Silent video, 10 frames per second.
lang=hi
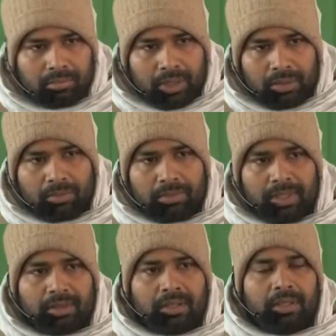मत
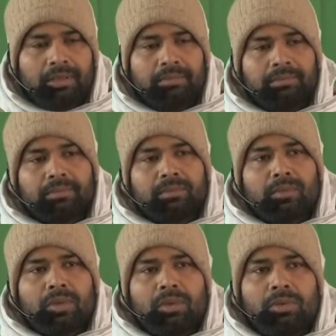प्रत्यय
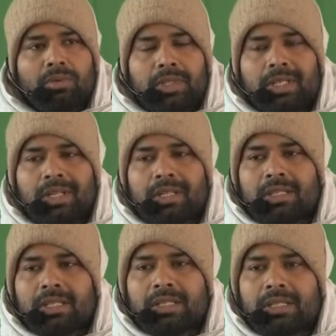उसी का
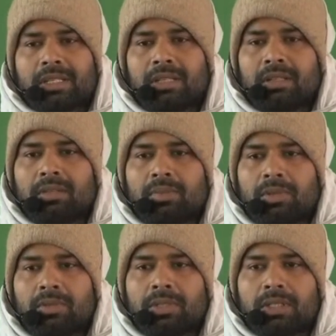ष्ठ्यंत
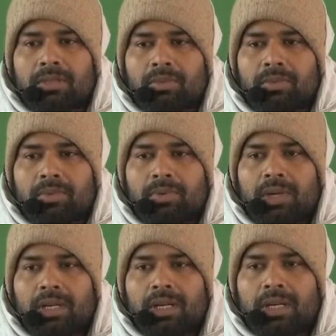बहुवचन रूप हुआ